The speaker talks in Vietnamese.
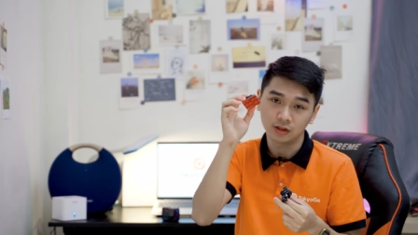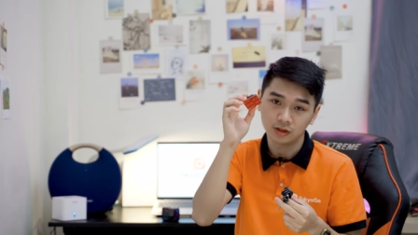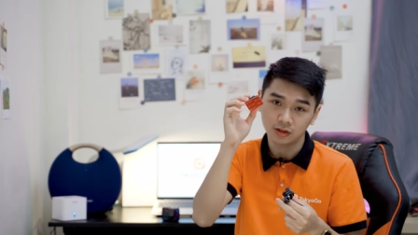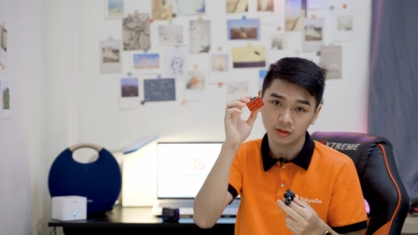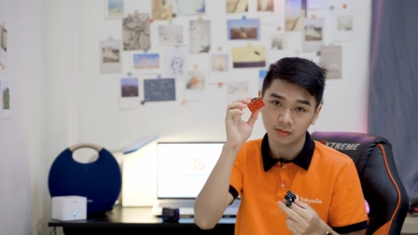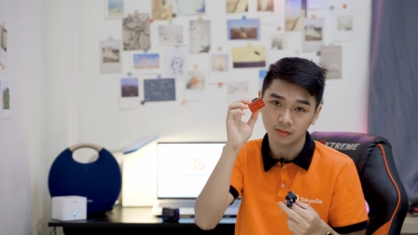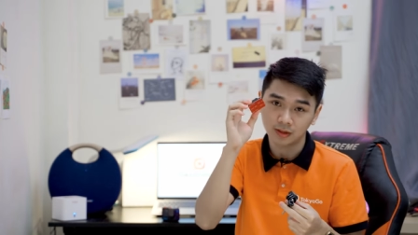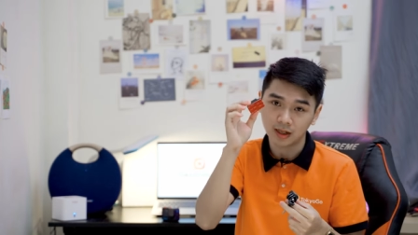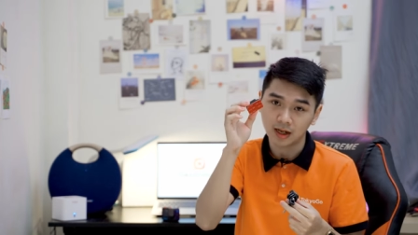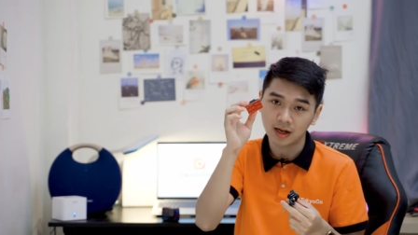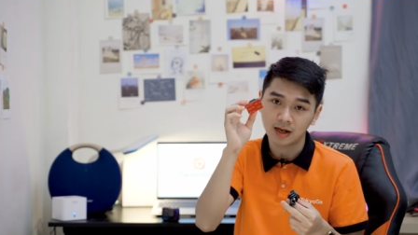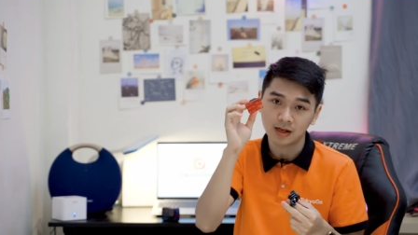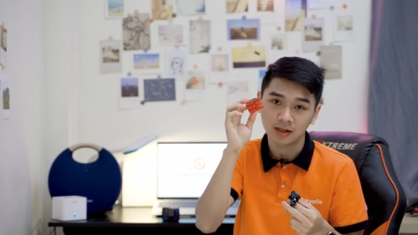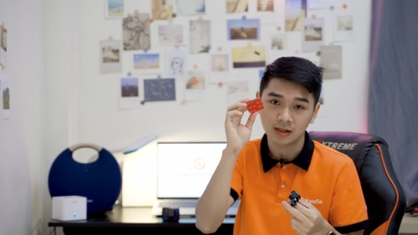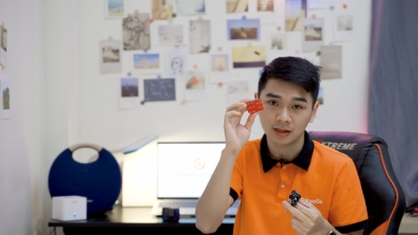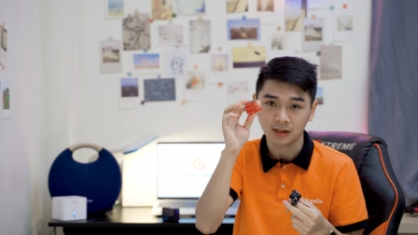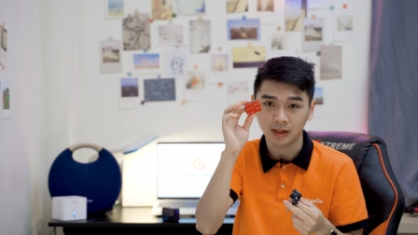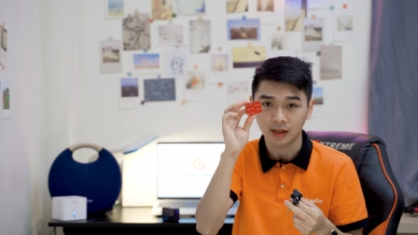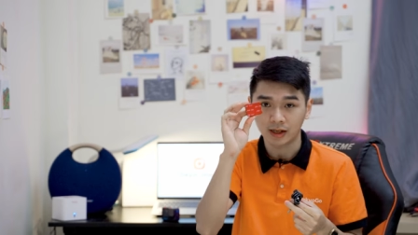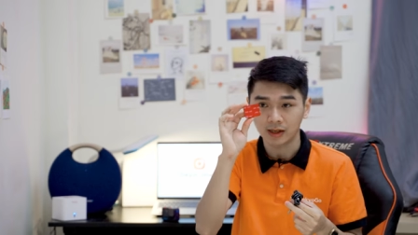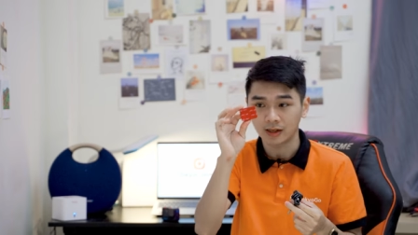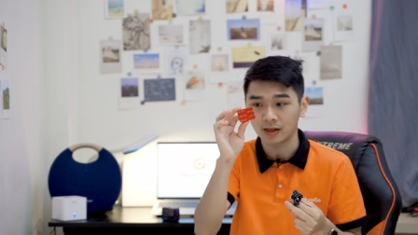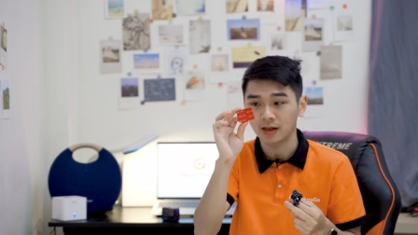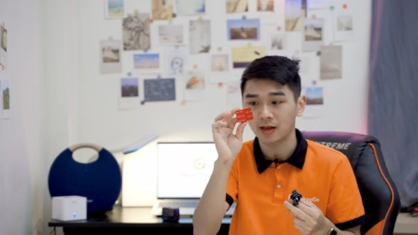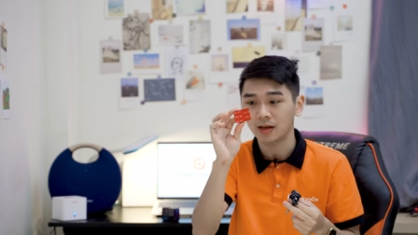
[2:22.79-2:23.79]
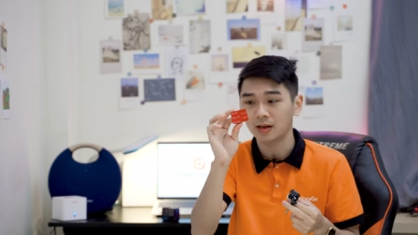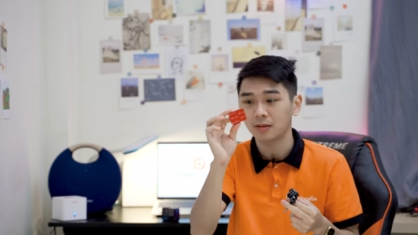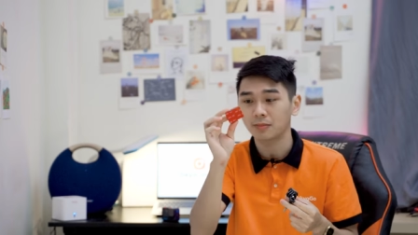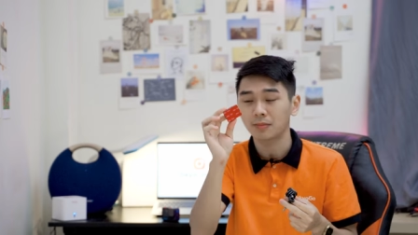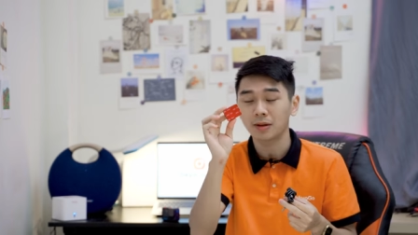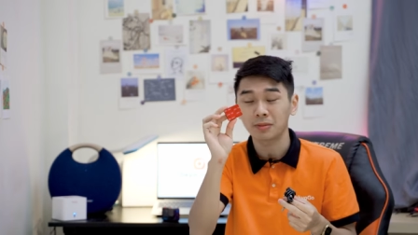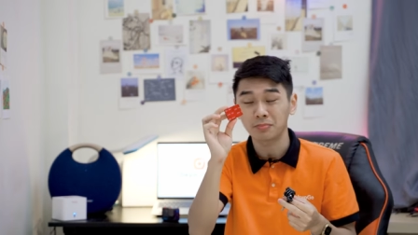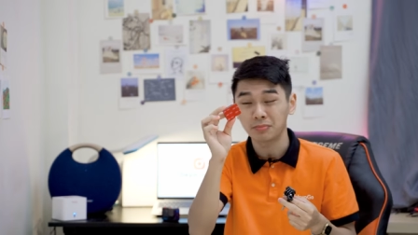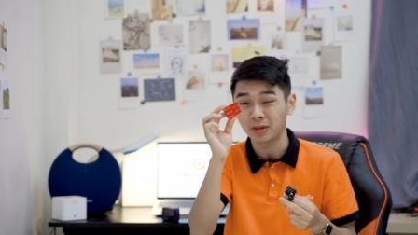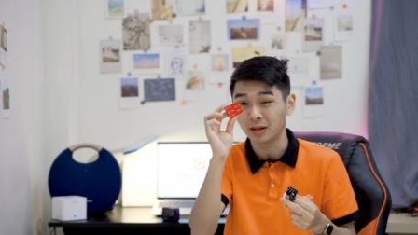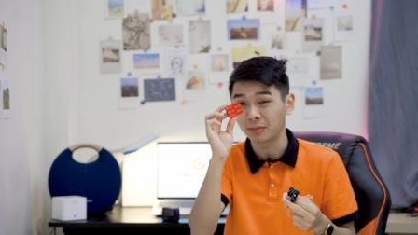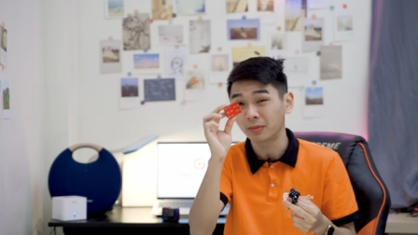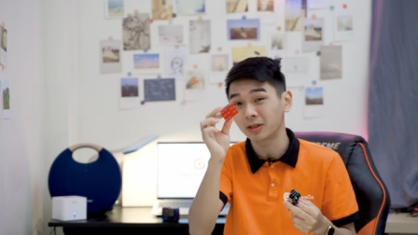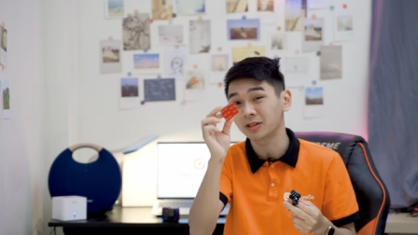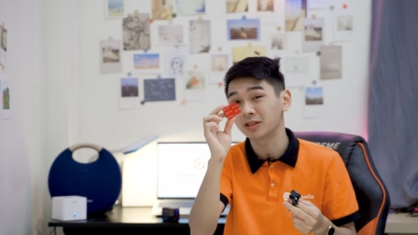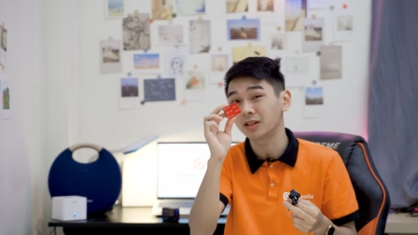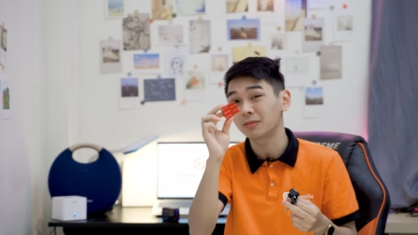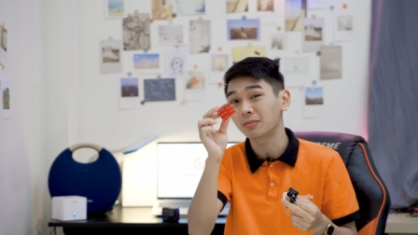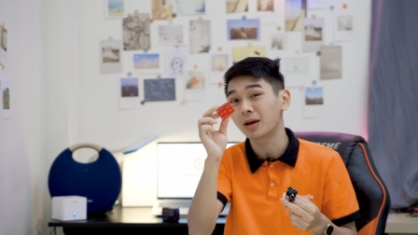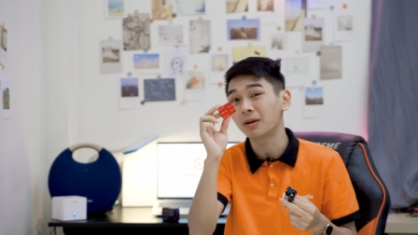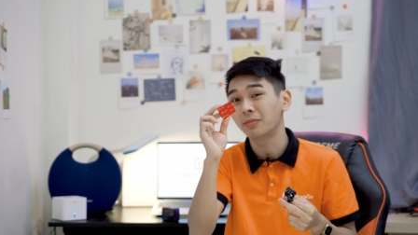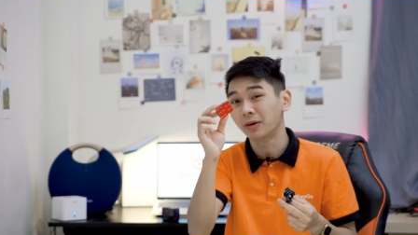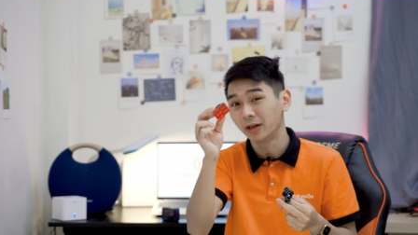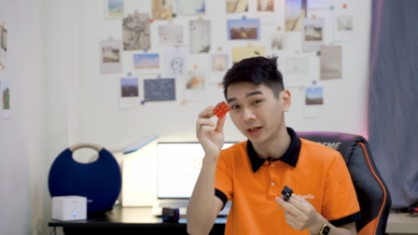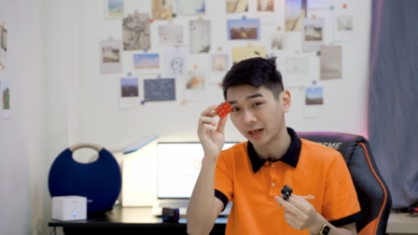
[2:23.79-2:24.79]
cho chúng ta cái miếng băng dính
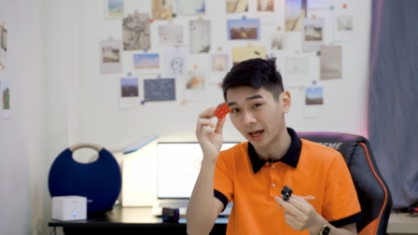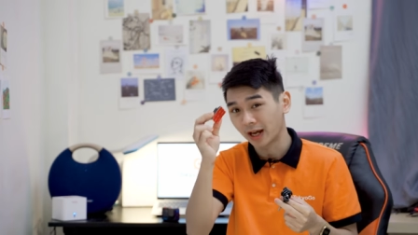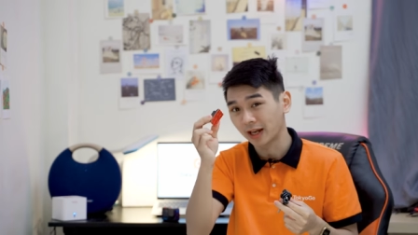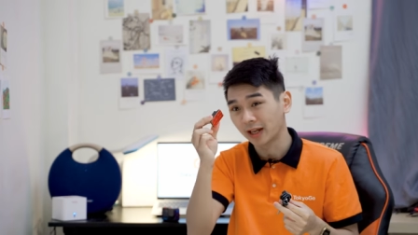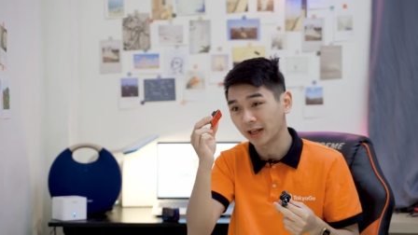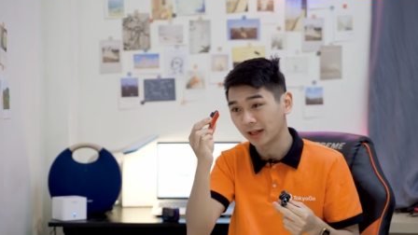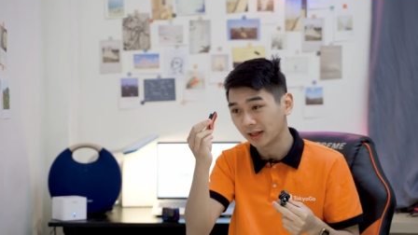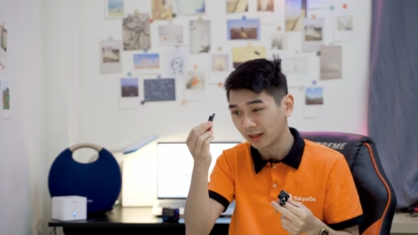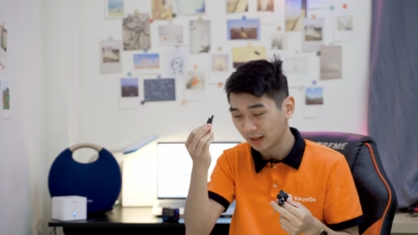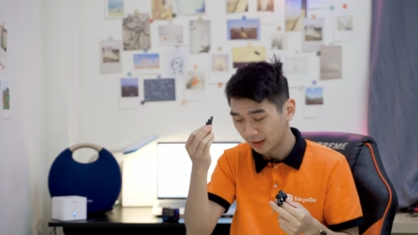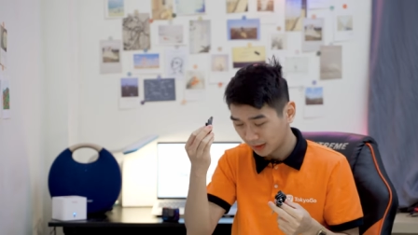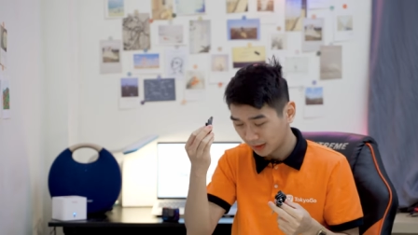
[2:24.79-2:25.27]
3M này